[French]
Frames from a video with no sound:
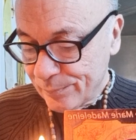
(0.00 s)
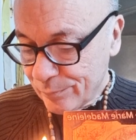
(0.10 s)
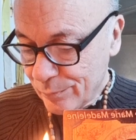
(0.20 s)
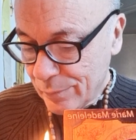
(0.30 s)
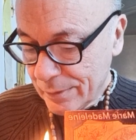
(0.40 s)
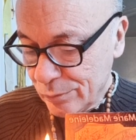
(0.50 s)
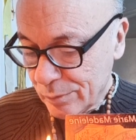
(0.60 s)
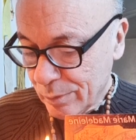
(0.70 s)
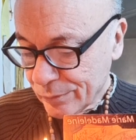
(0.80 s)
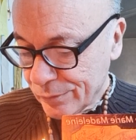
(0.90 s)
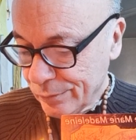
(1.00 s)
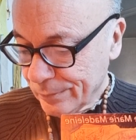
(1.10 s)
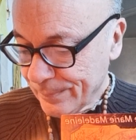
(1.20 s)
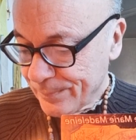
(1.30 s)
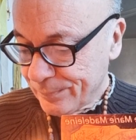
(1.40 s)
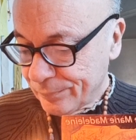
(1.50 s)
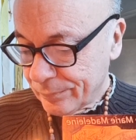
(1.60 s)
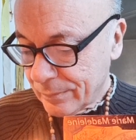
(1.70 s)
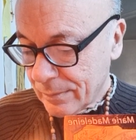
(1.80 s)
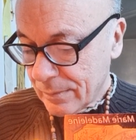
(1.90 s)
moins de suspension.
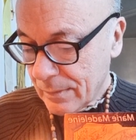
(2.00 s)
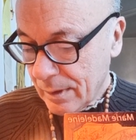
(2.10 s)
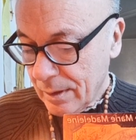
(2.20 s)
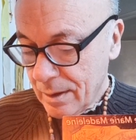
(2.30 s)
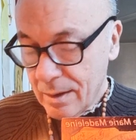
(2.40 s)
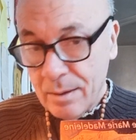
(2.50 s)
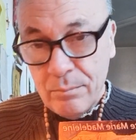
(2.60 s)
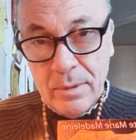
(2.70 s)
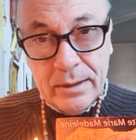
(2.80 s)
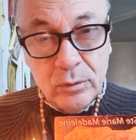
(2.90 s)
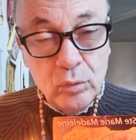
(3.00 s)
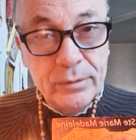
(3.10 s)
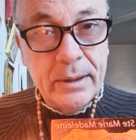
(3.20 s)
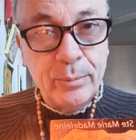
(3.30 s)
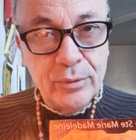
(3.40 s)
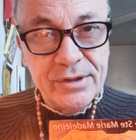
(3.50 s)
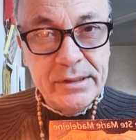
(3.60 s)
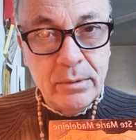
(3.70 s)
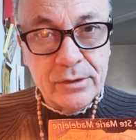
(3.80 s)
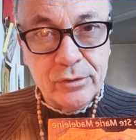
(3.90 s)
Mais tout est possible
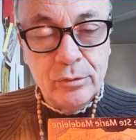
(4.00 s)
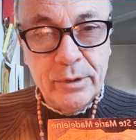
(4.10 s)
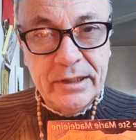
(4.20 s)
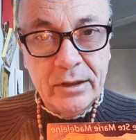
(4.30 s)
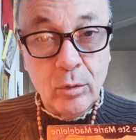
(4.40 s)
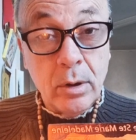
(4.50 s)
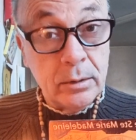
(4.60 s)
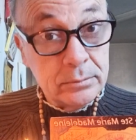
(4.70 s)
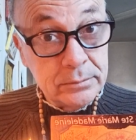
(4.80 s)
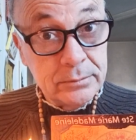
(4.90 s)
à celui qui croit.